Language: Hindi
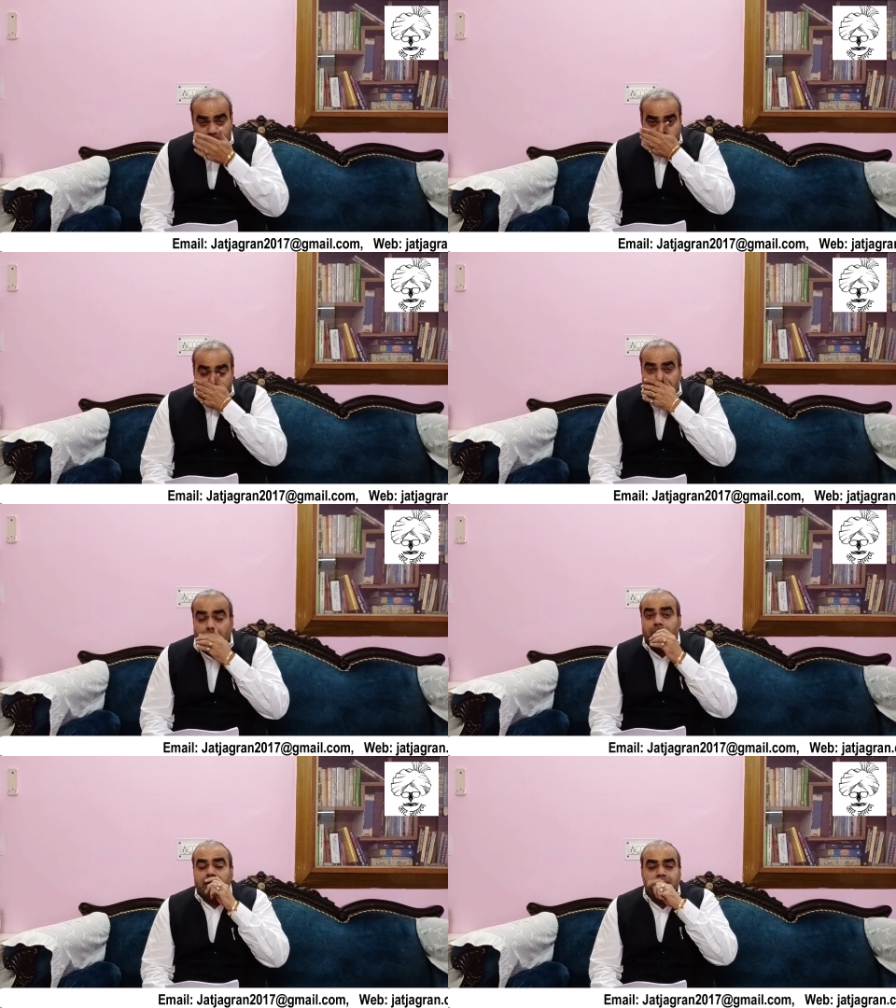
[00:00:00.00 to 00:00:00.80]
कर्ज
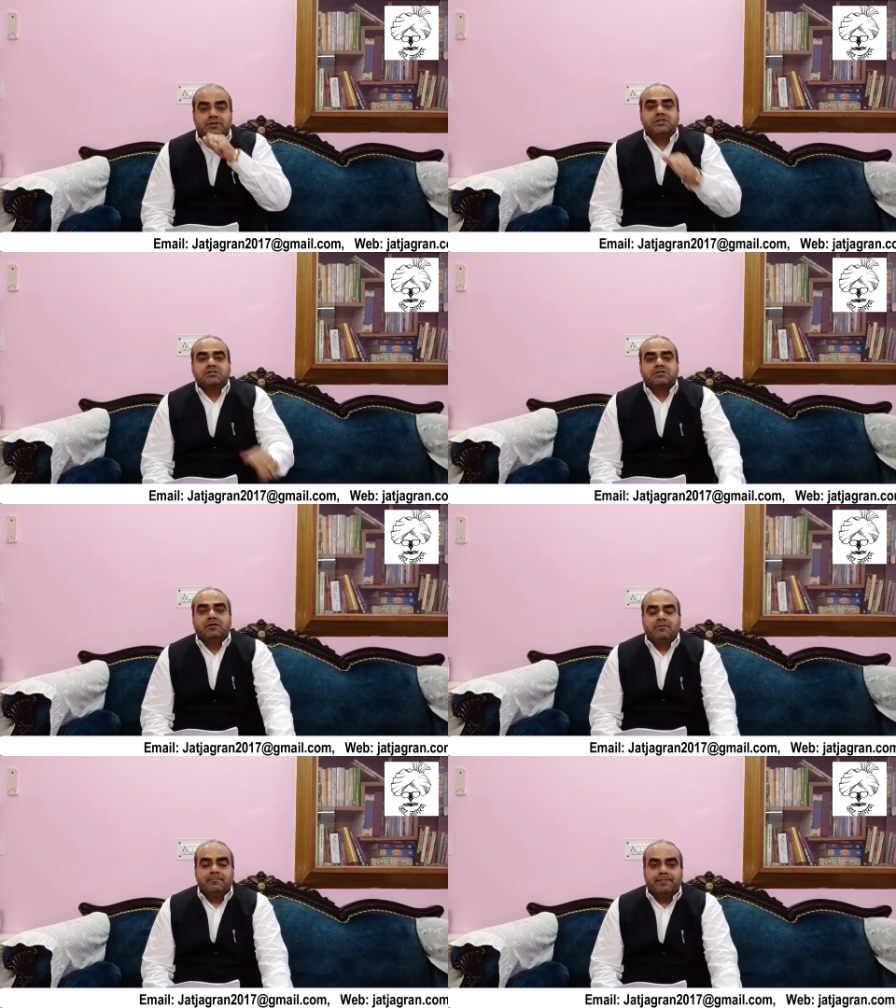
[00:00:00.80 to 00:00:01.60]
होने की वजह से
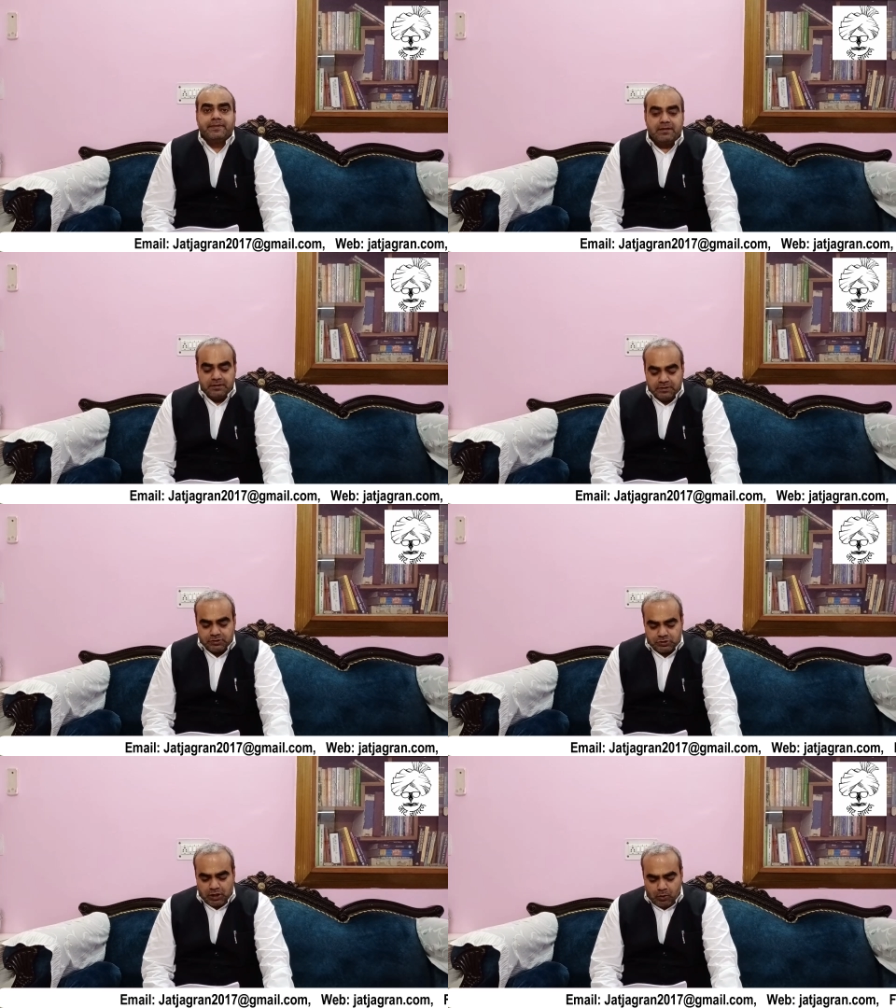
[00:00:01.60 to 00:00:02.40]

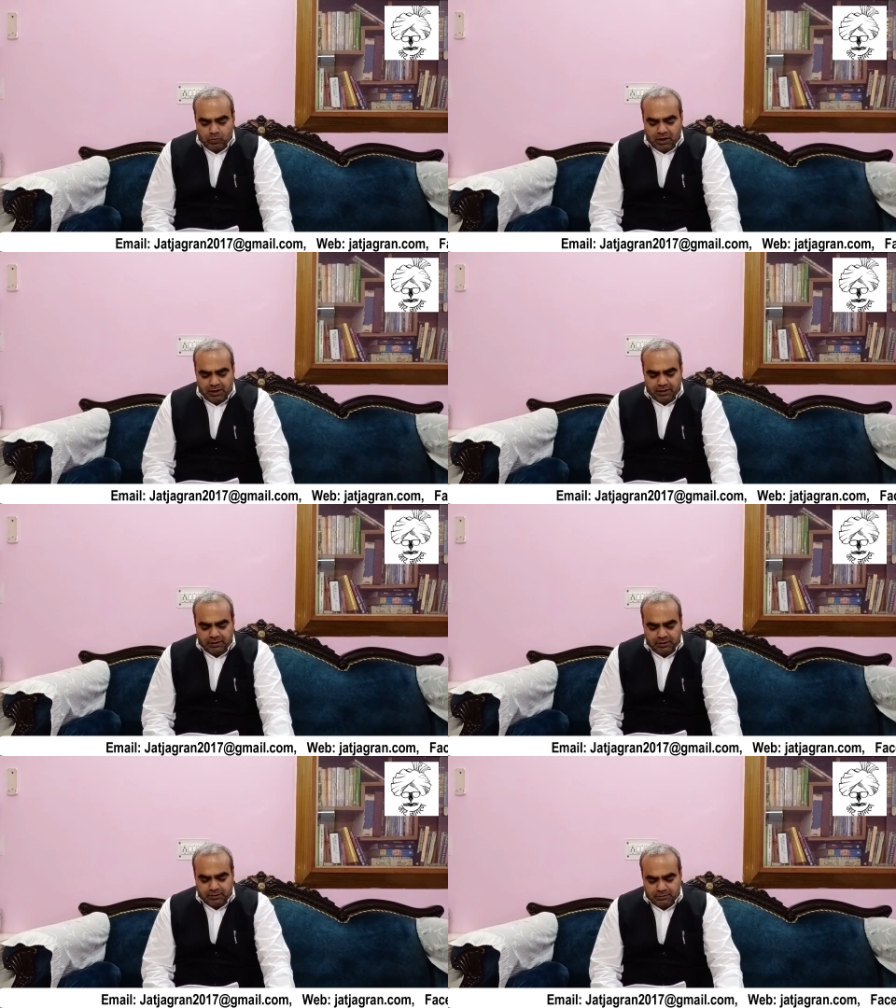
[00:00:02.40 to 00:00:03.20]
साहूकार ने